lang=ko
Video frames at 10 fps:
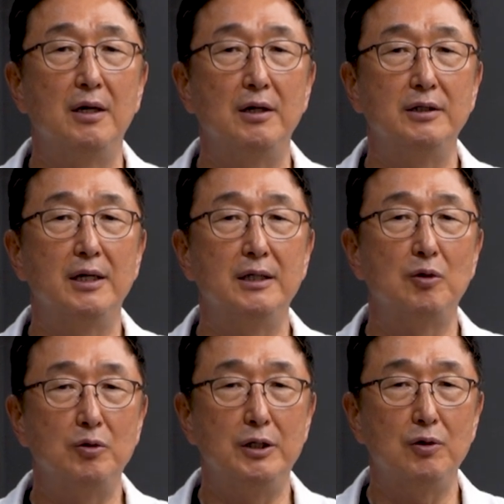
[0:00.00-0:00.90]
굉장히
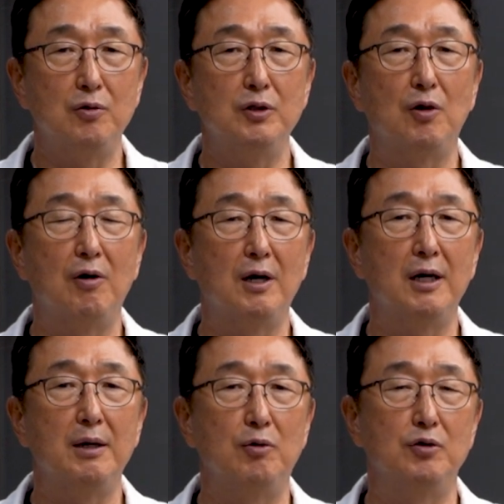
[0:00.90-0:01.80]
손쉽고
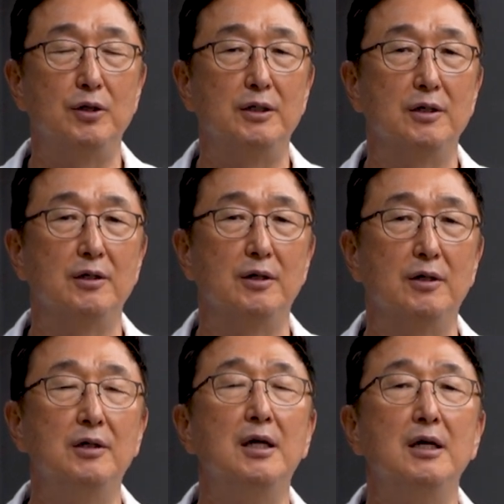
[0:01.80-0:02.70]
정확하게 볼 수 있어서